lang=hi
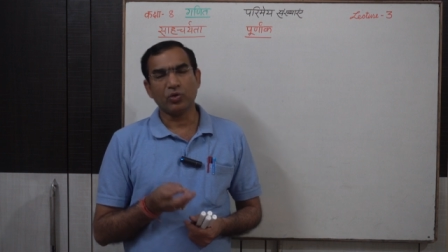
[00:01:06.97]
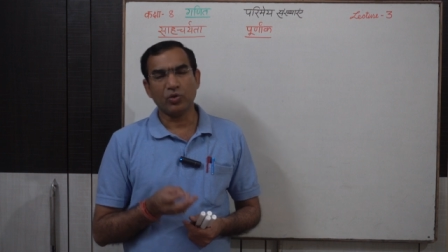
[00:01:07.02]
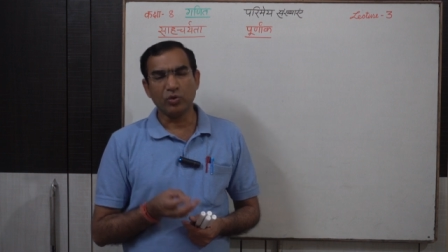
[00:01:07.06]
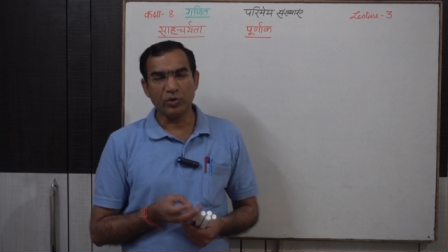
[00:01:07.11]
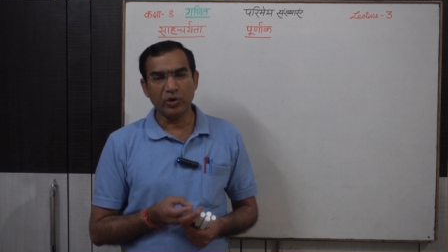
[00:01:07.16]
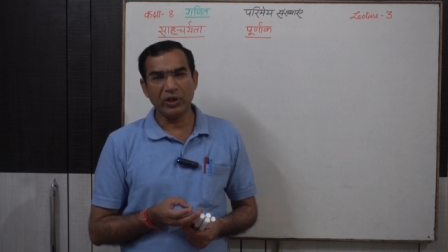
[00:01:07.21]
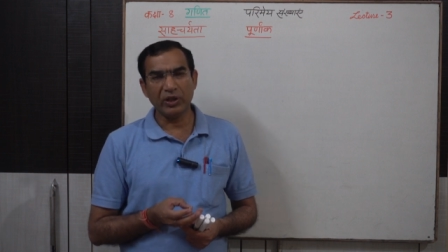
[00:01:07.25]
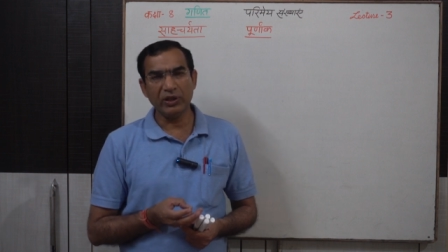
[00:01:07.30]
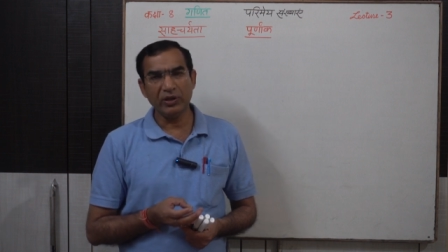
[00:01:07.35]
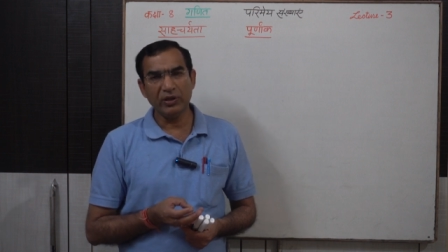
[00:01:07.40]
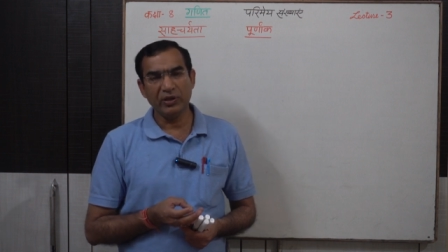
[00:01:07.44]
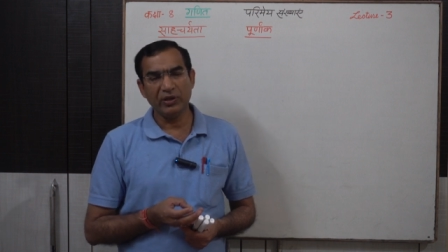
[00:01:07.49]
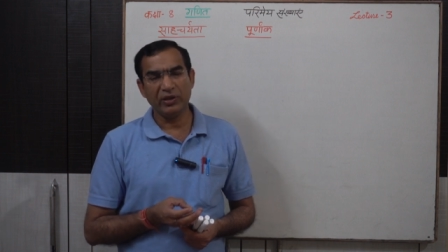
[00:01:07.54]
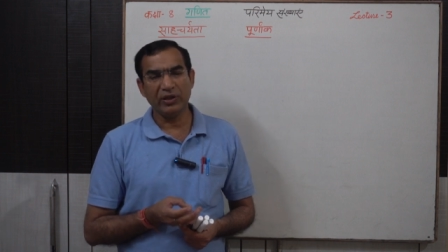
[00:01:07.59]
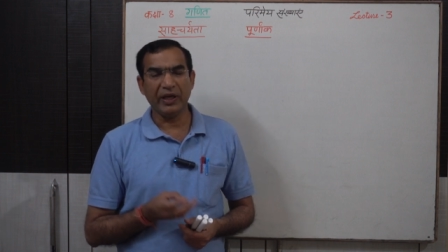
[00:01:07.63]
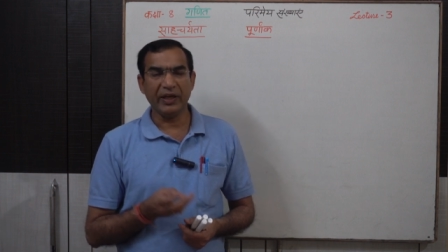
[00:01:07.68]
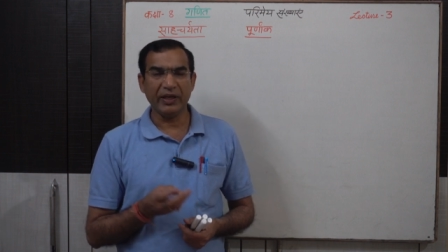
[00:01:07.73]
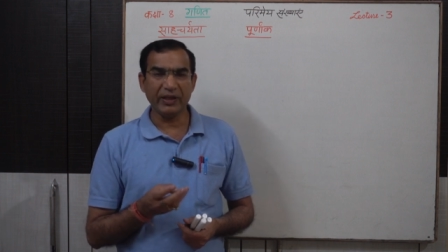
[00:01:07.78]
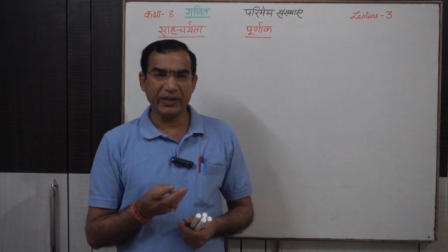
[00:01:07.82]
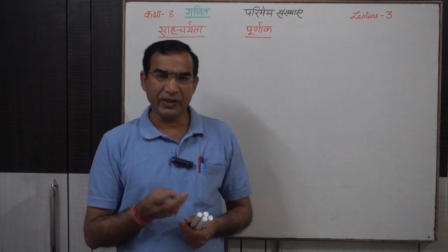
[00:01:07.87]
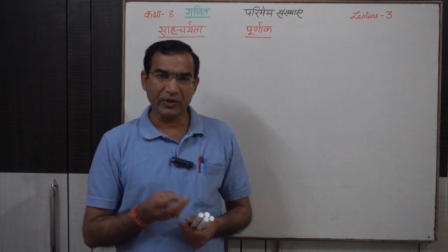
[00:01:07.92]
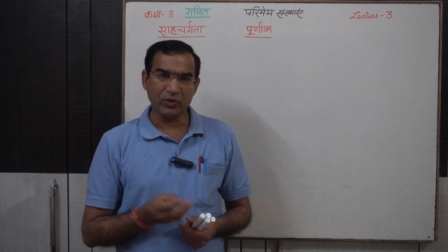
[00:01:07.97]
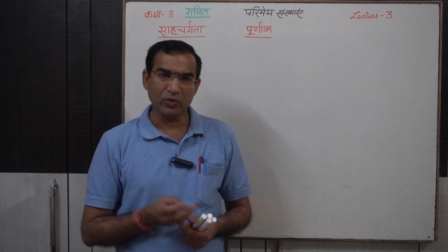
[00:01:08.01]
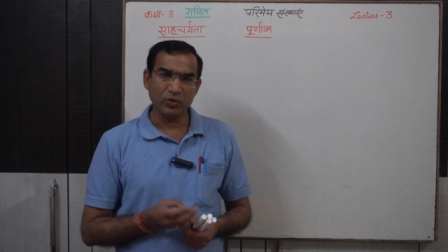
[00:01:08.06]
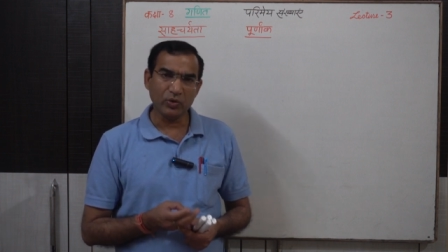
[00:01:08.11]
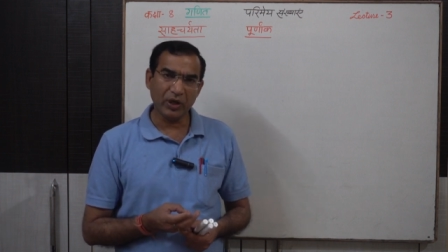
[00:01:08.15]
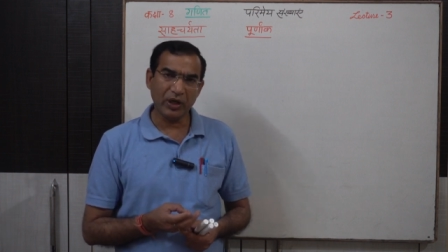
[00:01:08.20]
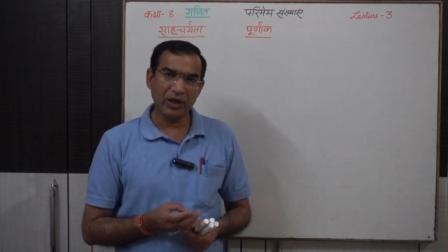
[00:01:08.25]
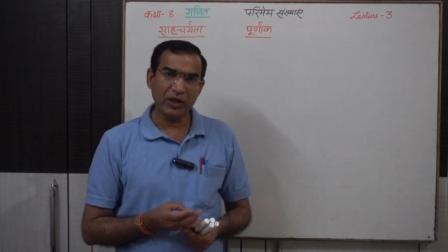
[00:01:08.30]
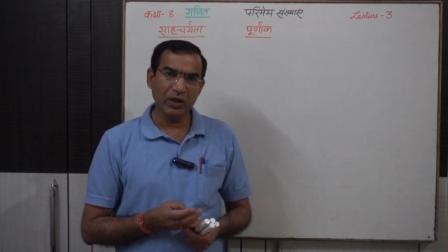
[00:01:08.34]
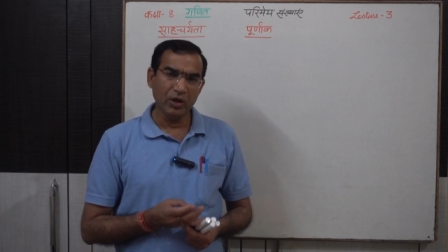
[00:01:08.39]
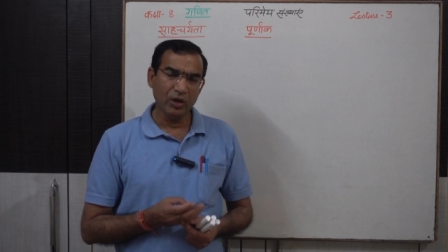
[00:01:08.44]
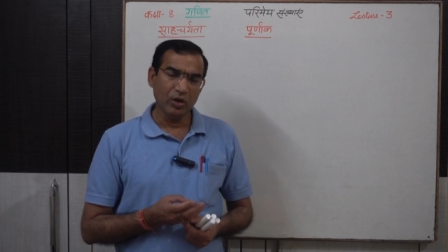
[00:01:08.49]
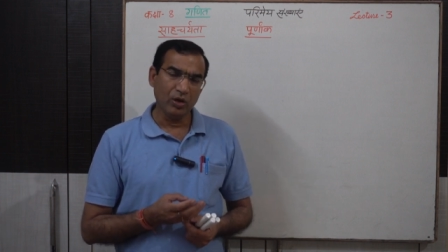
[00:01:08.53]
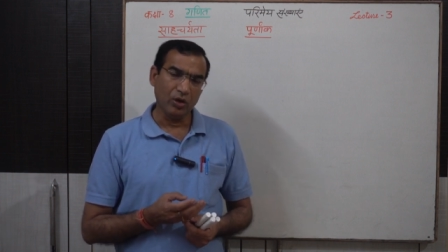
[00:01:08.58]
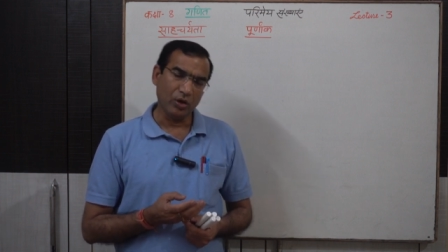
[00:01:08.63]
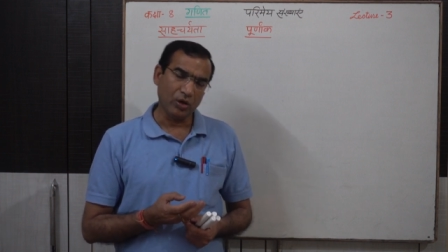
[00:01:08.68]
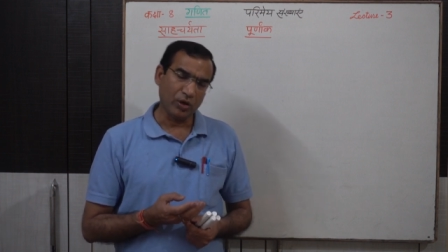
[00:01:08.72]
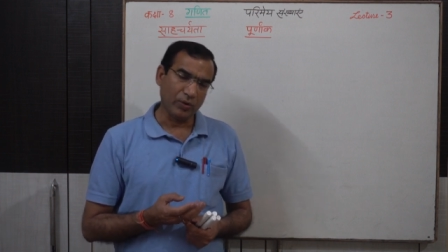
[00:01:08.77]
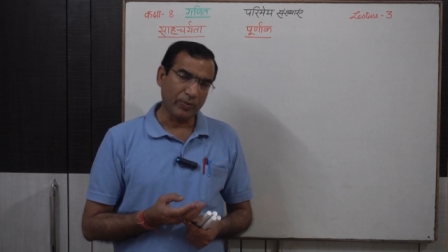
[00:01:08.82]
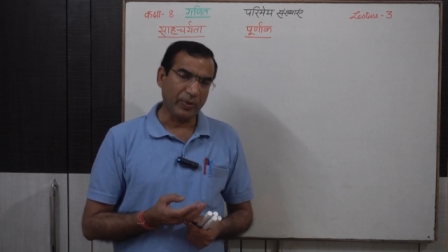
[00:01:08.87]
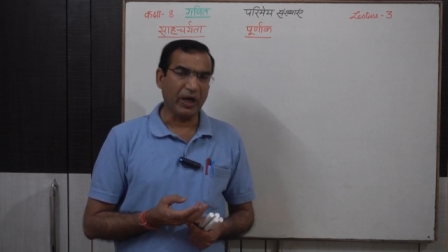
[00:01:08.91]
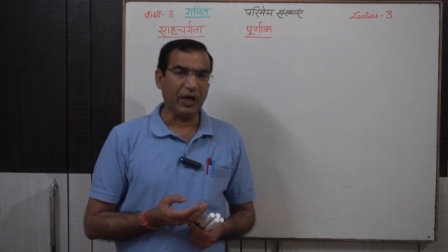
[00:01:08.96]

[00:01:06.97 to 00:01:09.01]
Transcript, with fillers: गुणन यानी कि गुणा और